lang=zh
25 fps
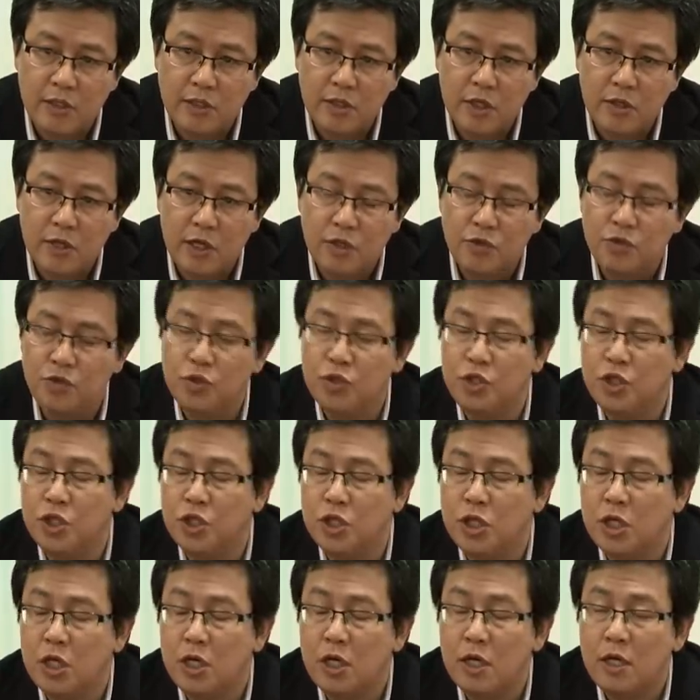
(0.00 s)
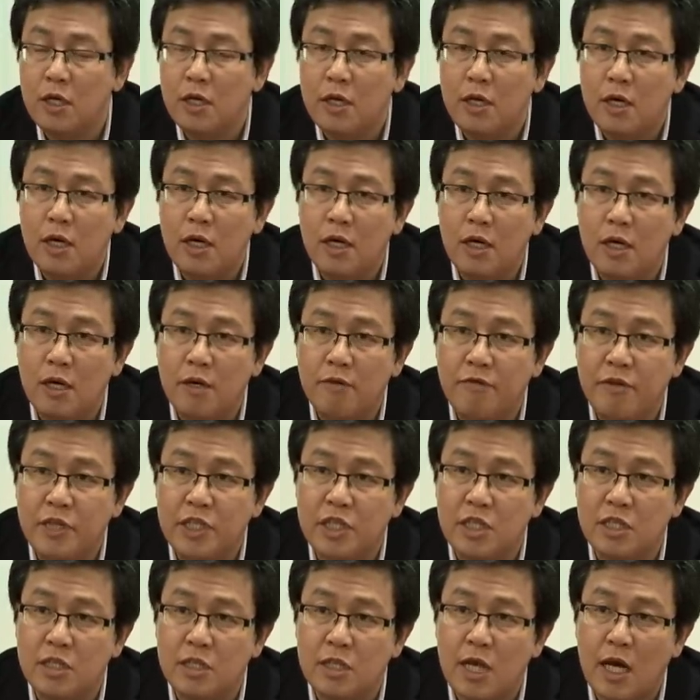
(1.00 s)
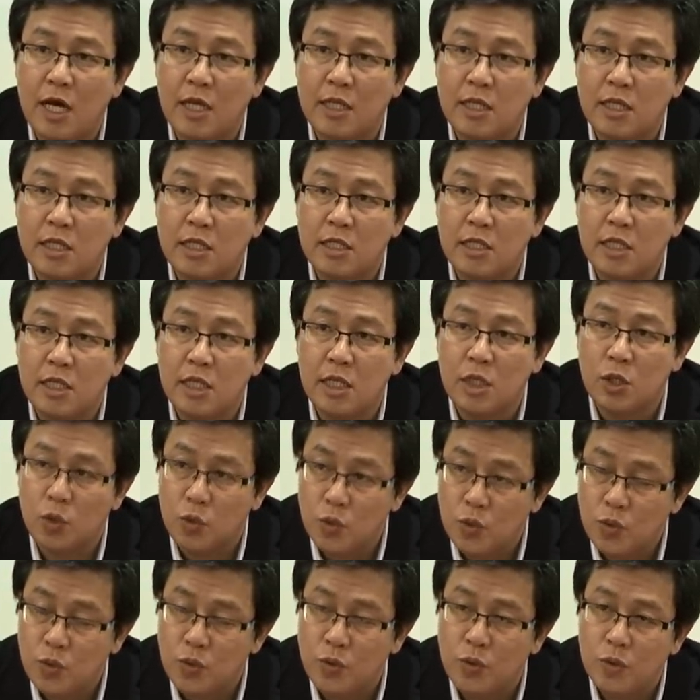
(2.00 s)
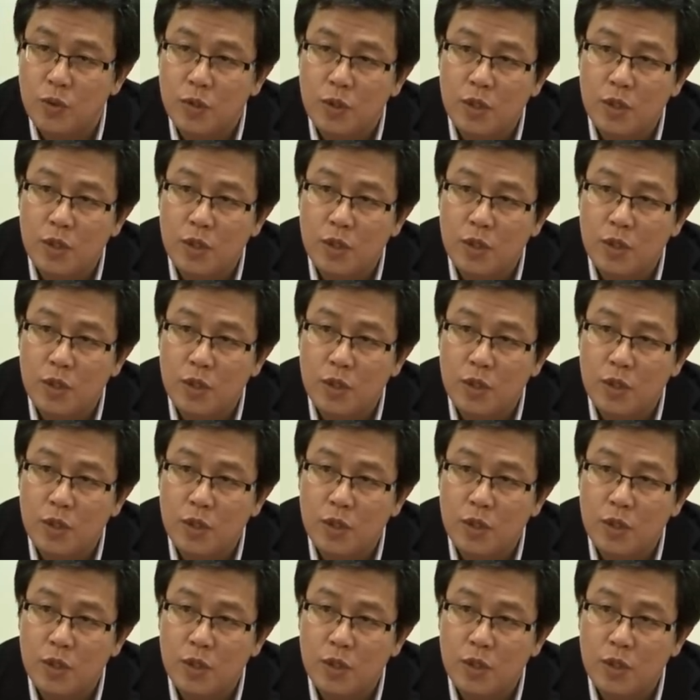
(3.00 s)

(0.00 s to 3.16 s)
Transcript: 校干训局呃，非常大的这个鼓舞，